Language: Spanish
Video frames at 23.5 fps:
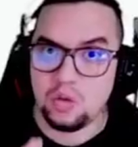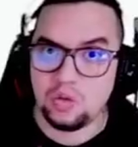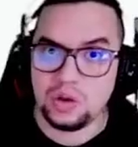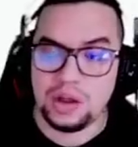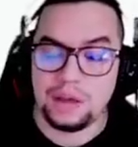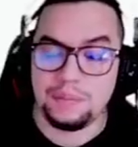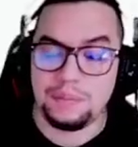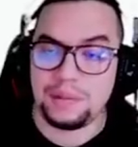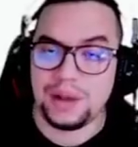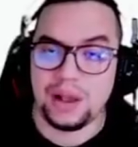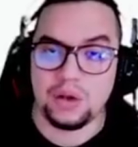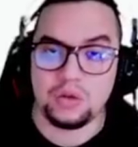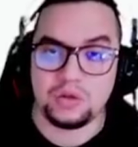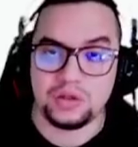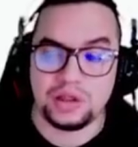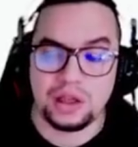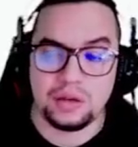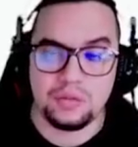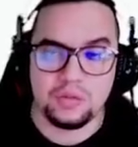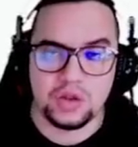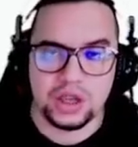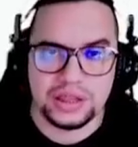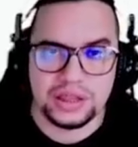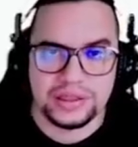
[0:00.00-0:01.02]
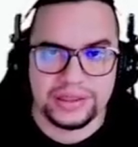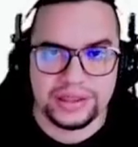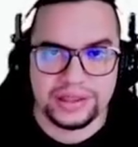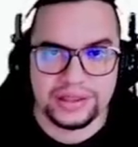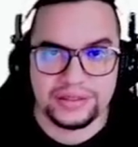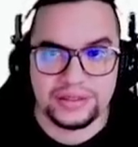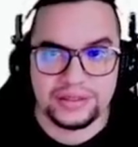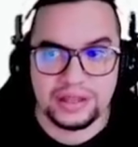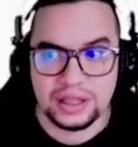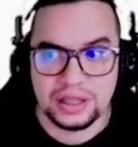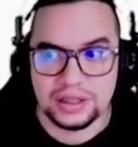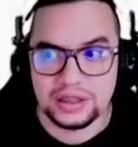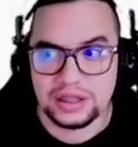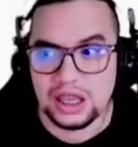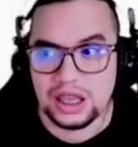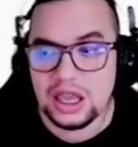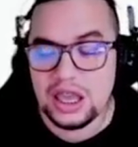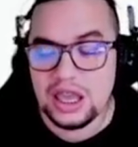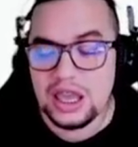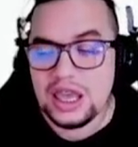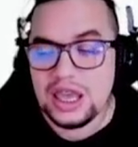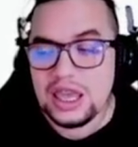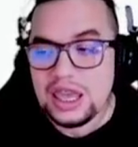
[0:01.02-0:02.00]
una pregunta muy interesante.
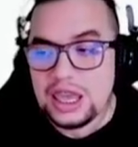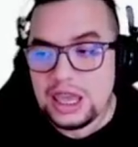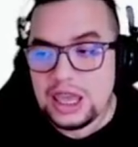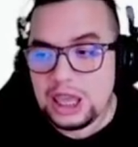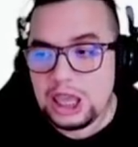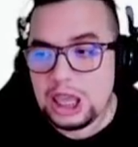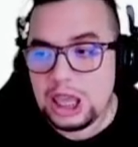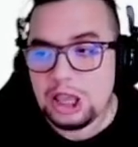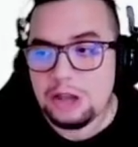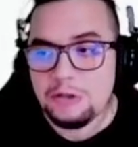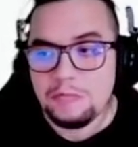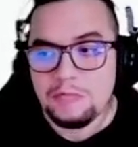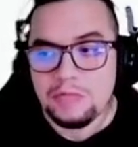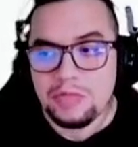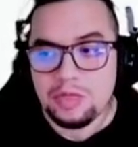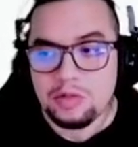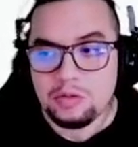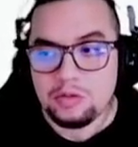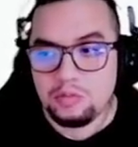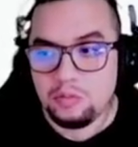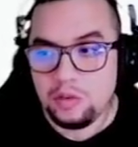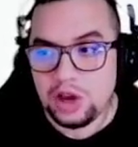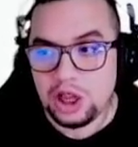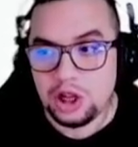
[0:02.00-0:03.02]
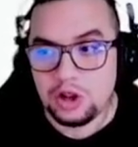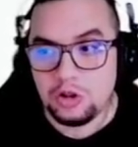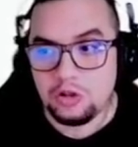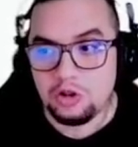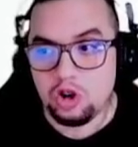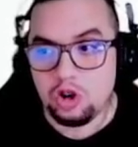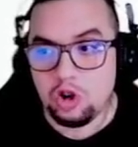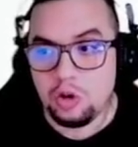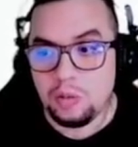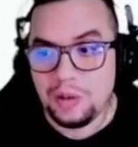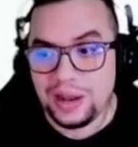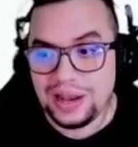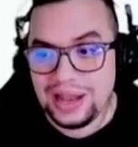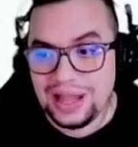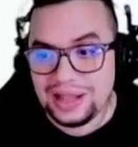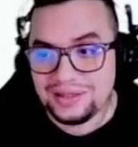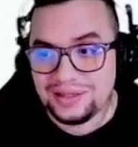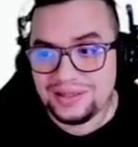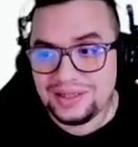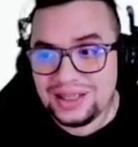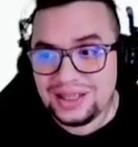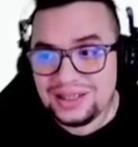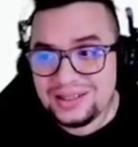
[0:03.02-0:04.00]
Y bueno, los
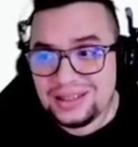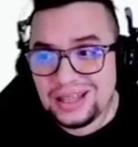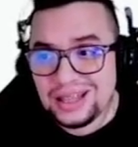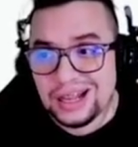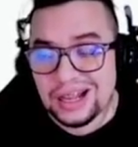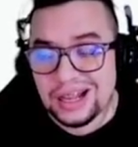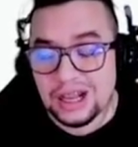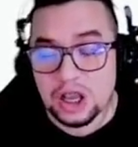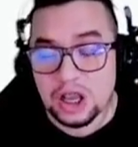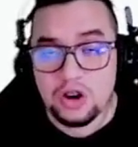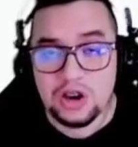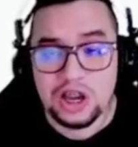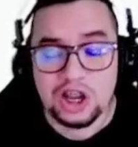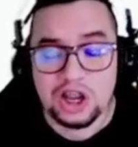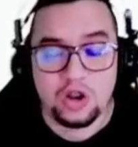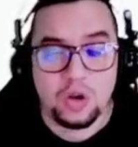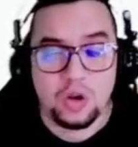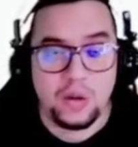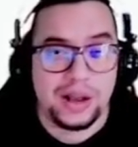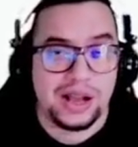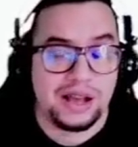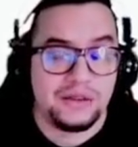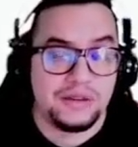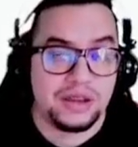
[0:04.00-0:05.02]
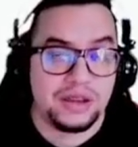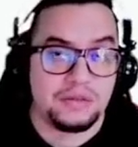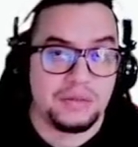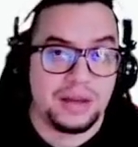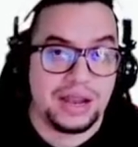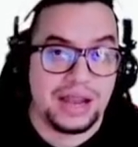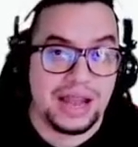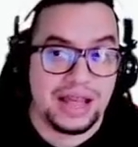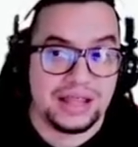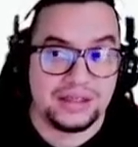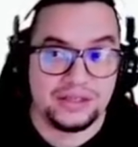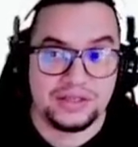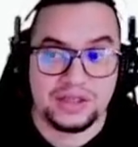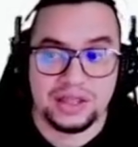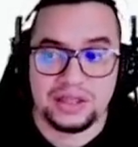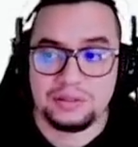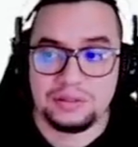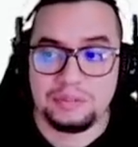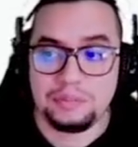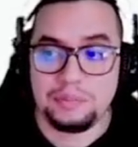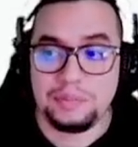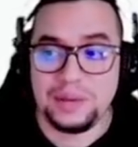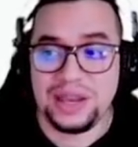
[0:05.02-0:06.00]
balances, creo que no van a haber
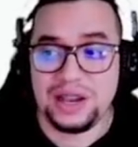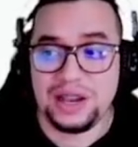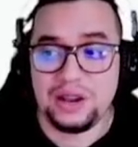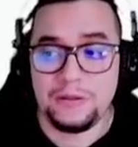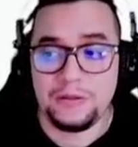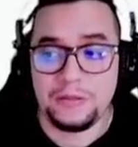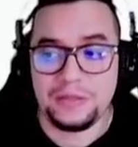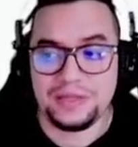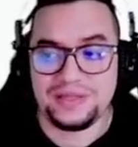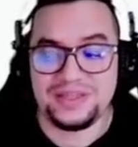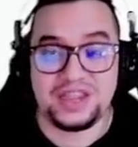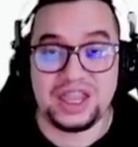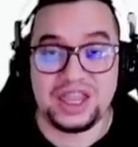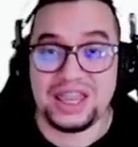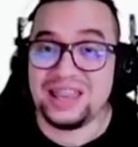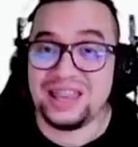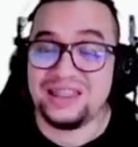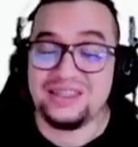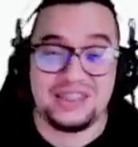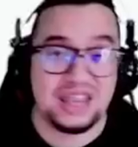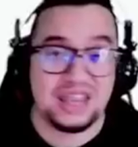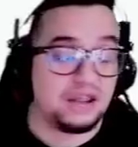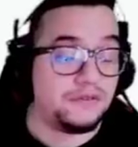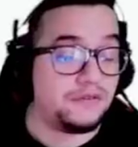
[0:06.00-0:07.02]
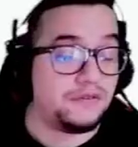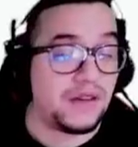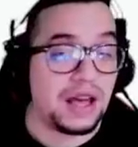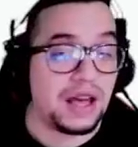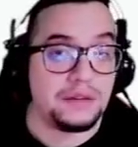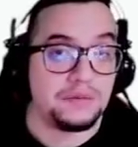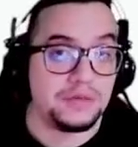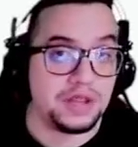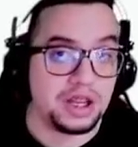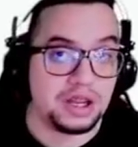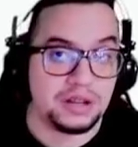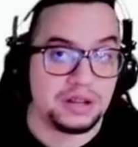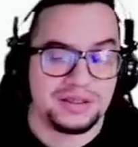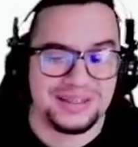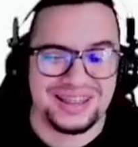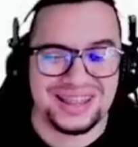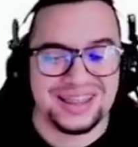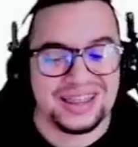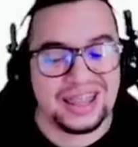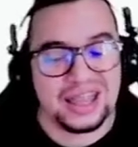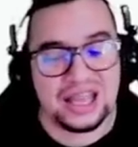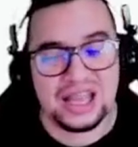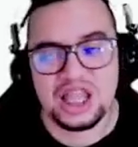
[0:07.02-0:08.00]
balances, pero sí que sí el Fafnir
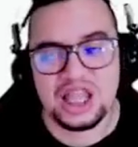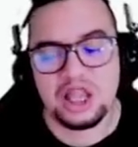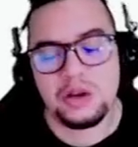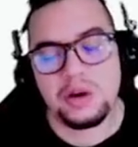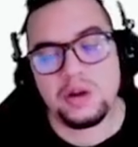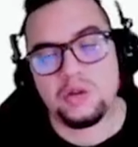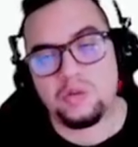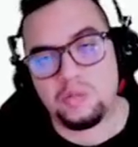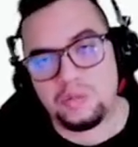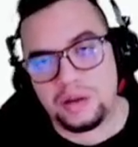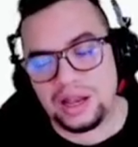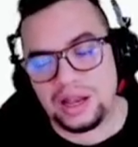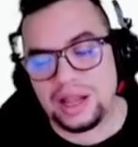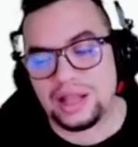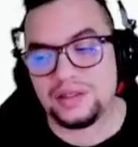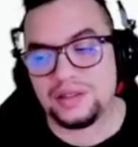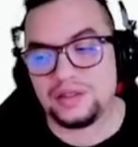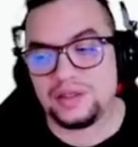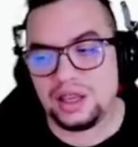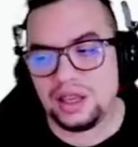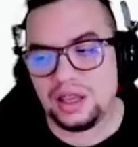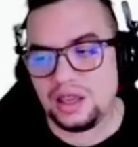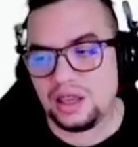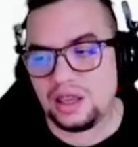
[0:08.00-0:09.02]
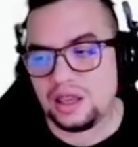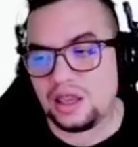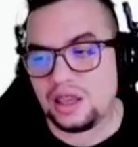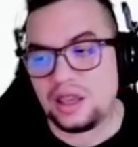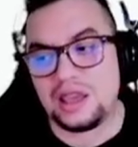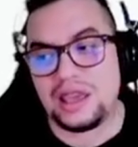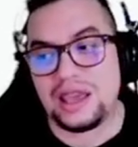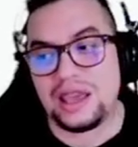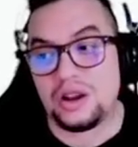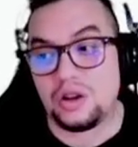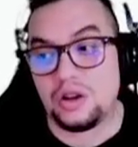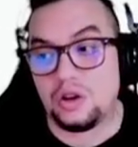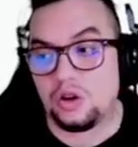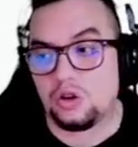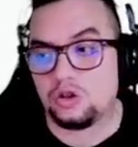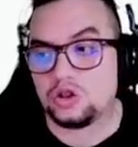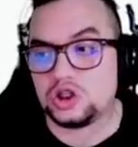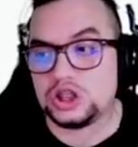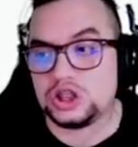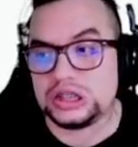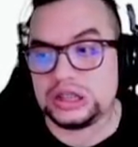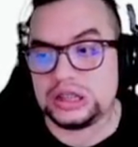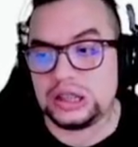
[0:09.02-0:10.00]
se tiene que llevar un balance y el
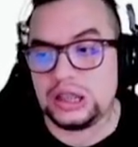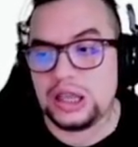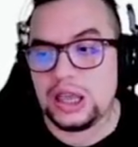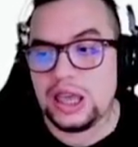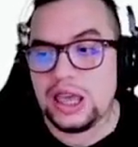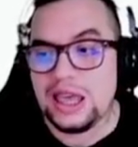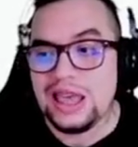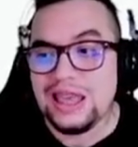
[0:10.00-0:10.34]
Orochi, ¿sí?